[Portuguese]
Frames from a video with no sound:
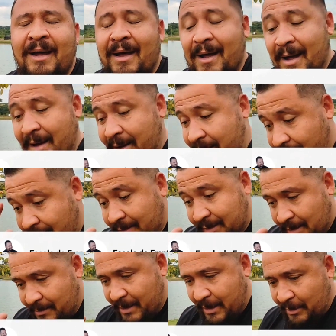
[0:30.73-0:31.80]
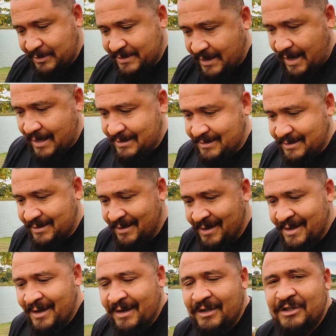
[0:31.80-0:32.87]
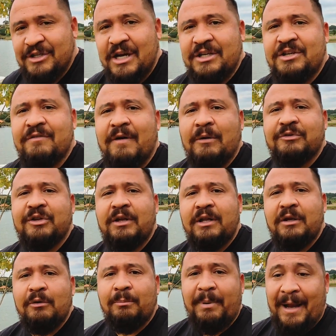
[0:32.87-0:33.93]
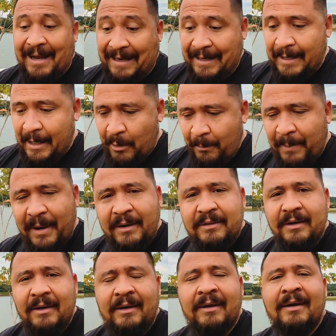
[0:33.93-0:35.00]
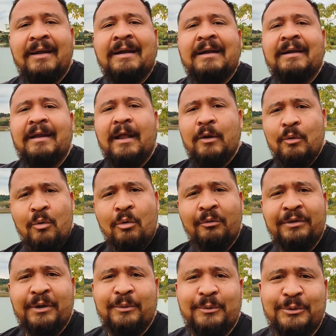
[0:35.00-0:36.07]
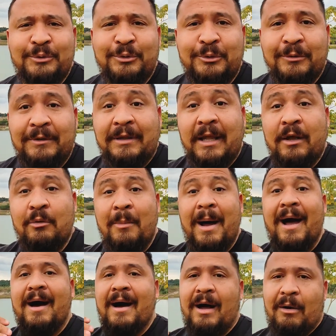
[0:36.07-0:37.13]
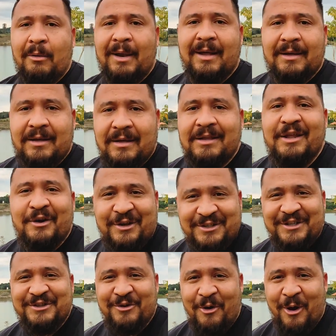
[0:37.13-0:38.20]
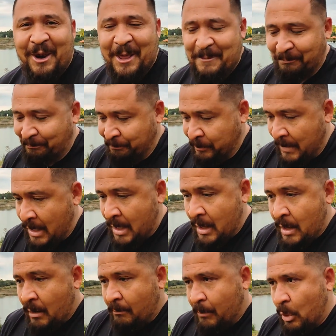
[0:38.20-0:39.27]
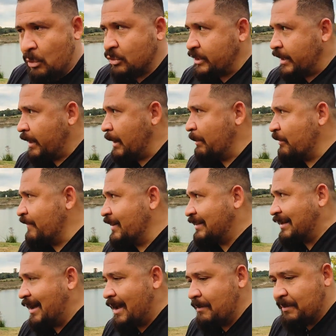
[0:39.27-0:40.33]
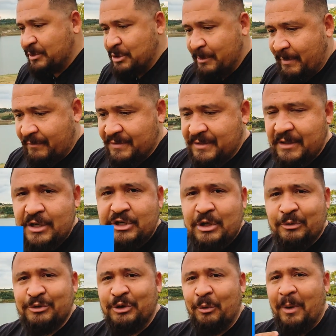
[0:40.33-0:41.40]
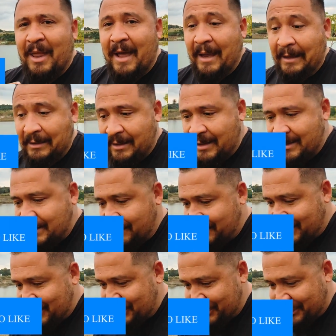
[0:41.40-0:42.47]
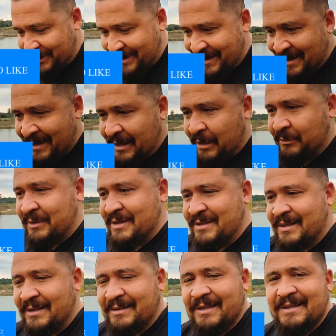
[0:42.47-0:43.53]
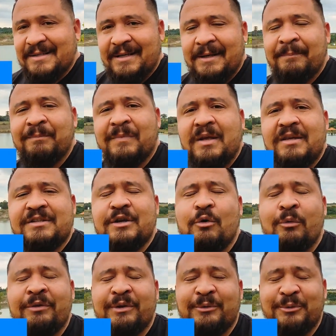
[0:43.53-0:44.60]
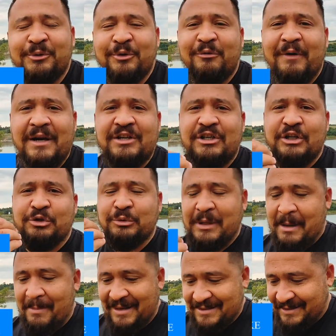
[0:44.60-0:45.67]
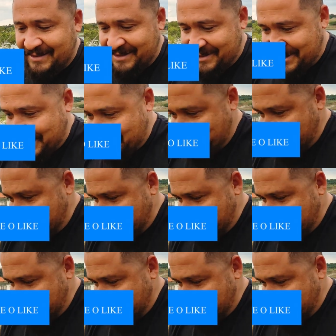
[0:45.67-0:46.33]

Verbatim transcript: Aí também não esquece de ativar o sininho para não perder nenhum conteúdo, nenhuma aula aqui da nossa escola. Bom, já quero aproveitar e pedir para você deixar o seu like nesse vídeo. Eu tenho certeza que esse conteúdo vai te ajudar bastante.